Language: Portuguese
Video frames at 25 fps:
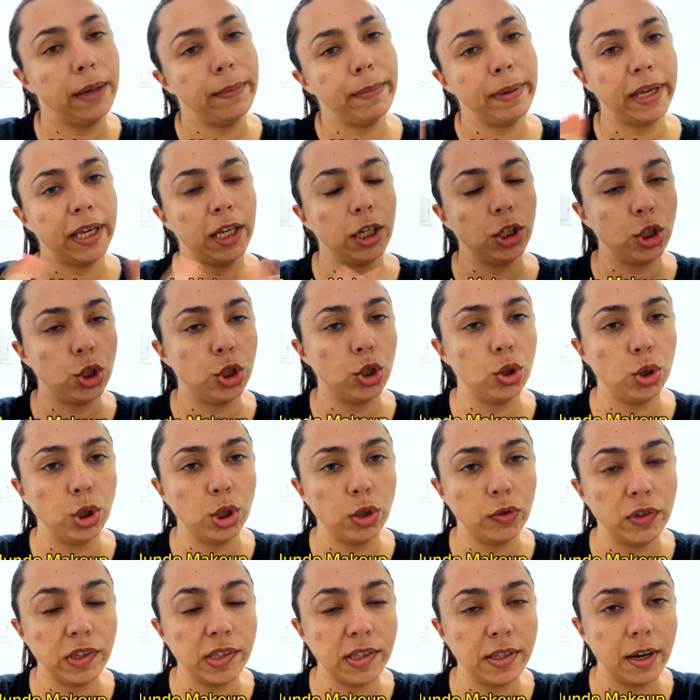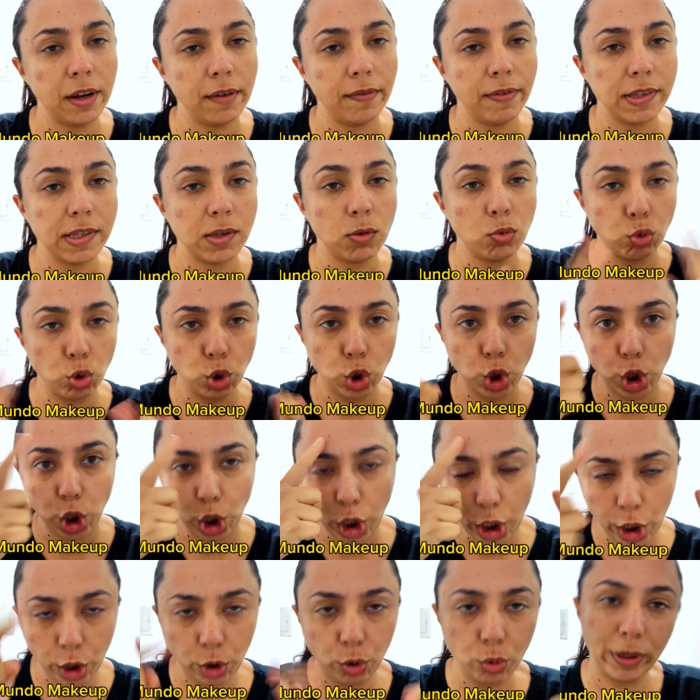na maquiagem de hoje eu vou ensinar a fazer um
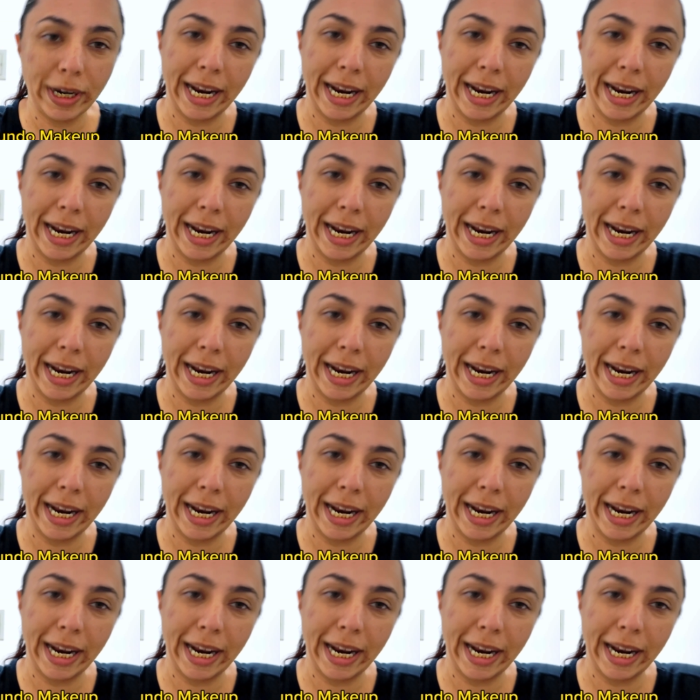tiro